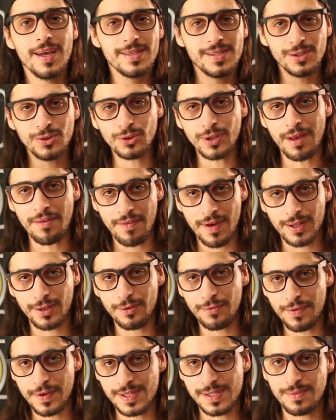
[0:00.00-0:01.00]
e se tu tá vendo
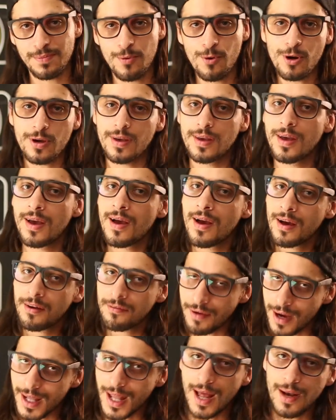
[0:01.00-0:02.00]
no Facebook,
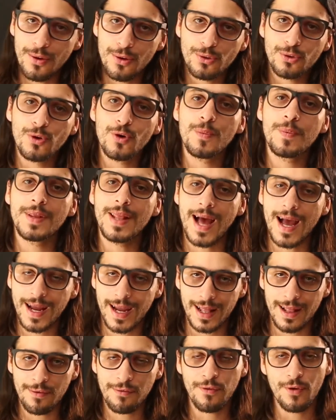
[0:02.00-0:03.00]
vai lá no YouTube, dá
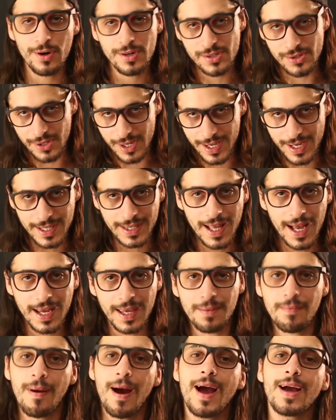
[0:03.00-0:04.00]
aquela força, o link tá
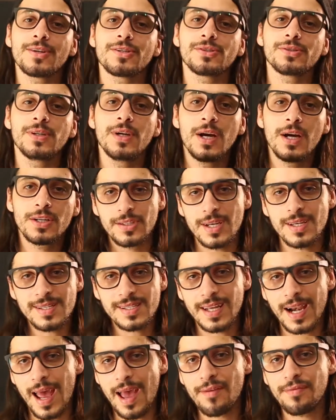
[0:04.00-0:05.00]
aqui embaixo, te
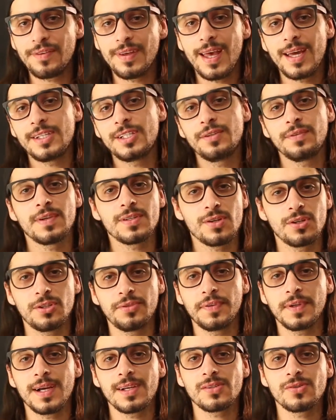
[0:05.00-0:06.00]
inscreve e ativa as
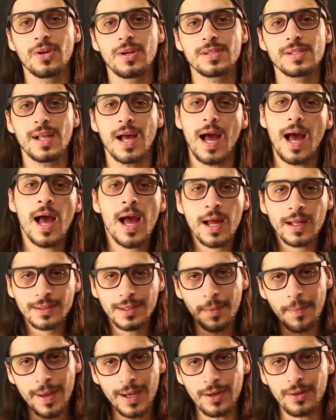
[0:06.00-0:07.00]
notificações lá.
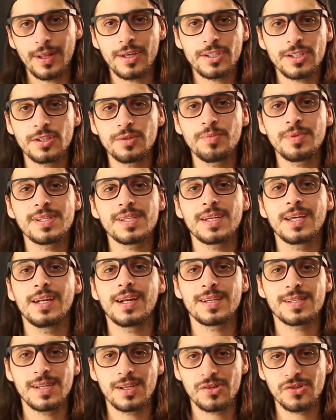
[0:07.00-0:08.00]
Também não deixa de me seguir
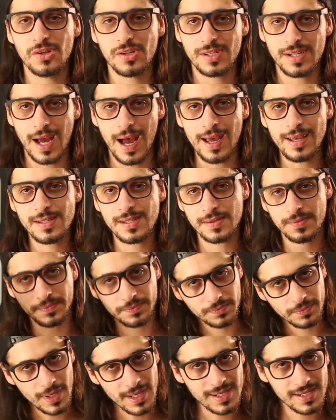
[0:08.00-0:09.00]
nas redes sociais,
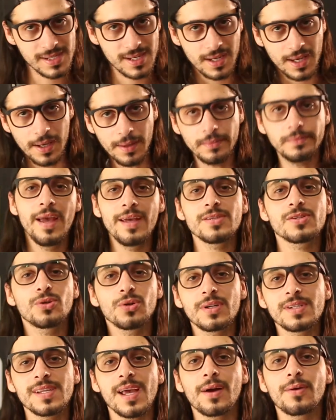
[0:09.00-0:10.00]
essas aqui. E se
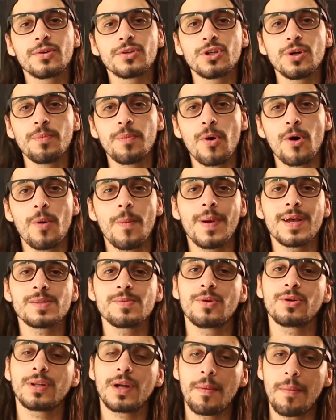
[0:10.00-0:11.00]
tu quiser curtir um pouco mais do
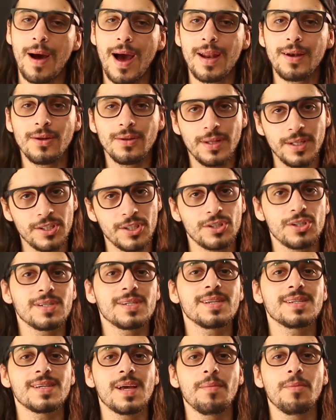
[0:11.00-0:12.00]
meu trabalho, não deixa de
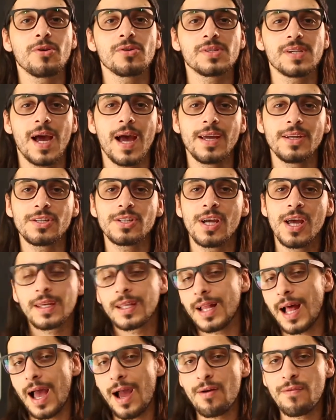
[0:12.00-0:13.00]
acessar meu site, que
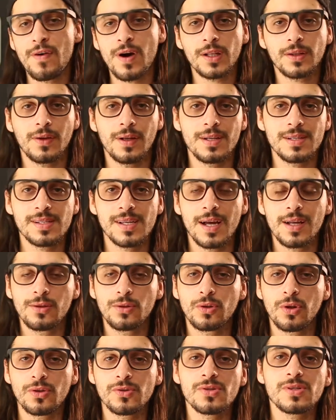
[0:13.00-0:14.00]
lá eu vou
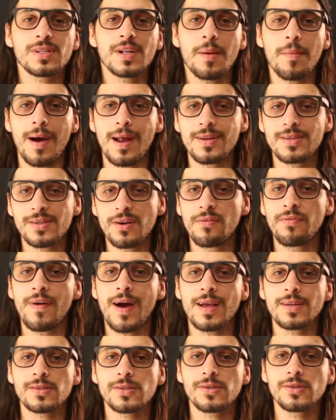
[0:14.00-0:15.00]
atualizando todos os trabalhos que eu
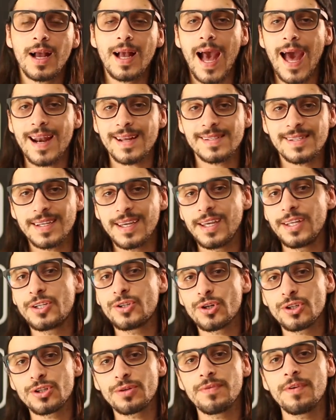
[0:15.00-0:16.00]
faço. Cara,
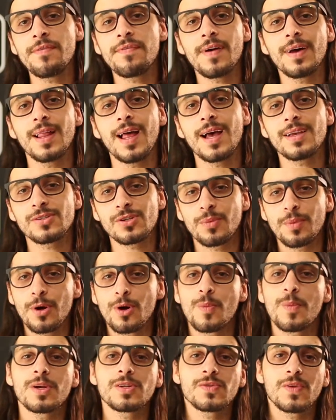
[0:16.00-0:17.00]
seguinte, hoje eu vim falar sobre
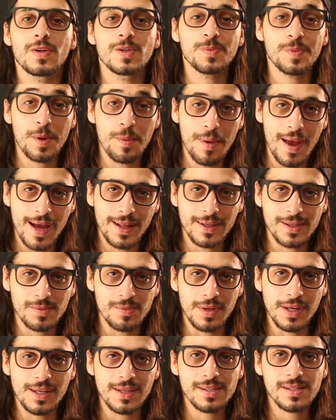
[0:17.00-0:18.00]
algumas fotos premiadas
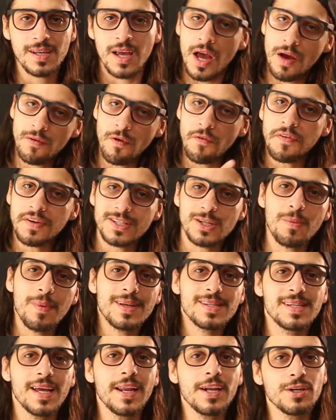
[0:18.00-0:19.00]
minhas, vou fazer uma
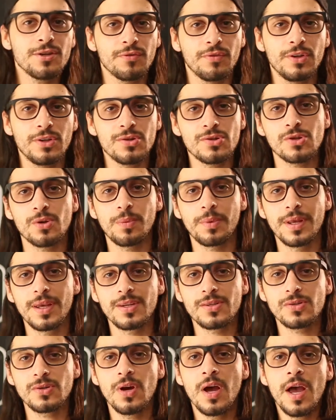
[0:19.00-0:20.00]
série de vídeos sobre
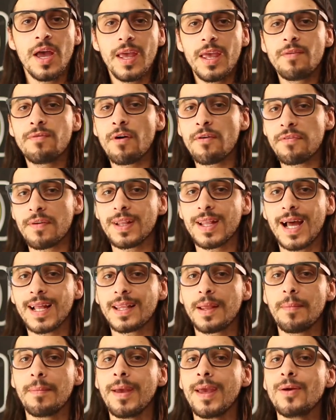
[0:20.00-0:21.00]
isso e vou falar
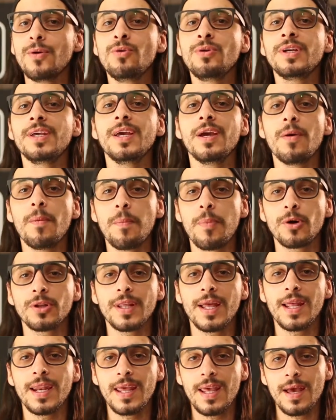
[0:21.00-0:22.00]
também o que eu
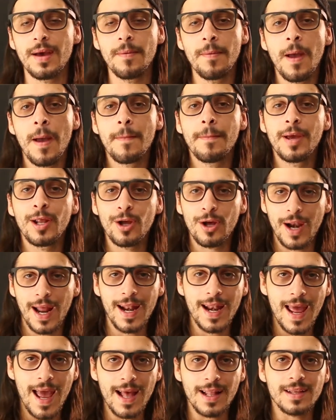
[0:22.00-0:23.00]
poderia
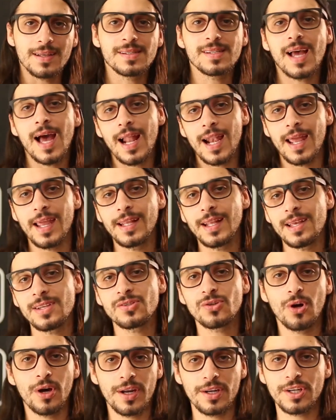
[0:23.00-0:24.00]
melhorar nelas, além da
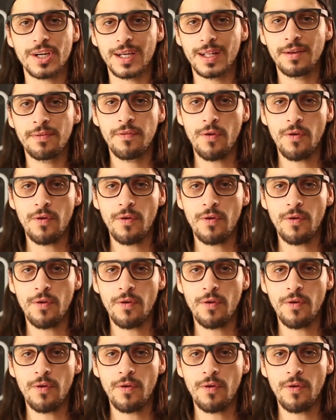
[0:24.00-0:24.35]
história de cada